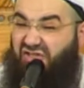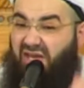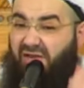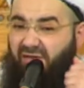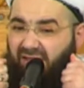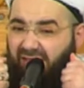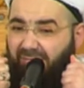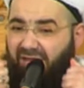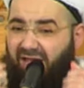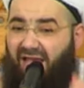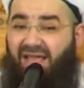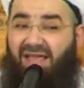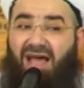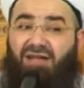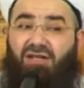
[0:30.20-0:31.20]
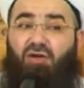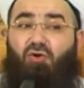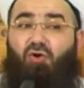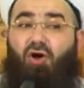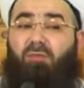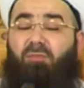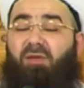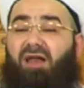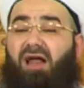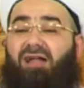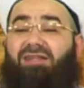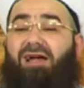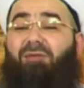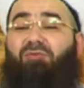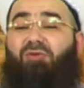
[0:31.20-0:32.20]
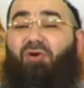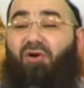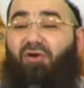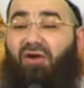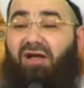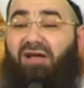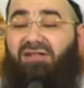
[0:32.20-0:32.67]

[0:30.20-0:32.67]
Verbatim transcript: çivi gibi eğer ki diyor bir adam diyor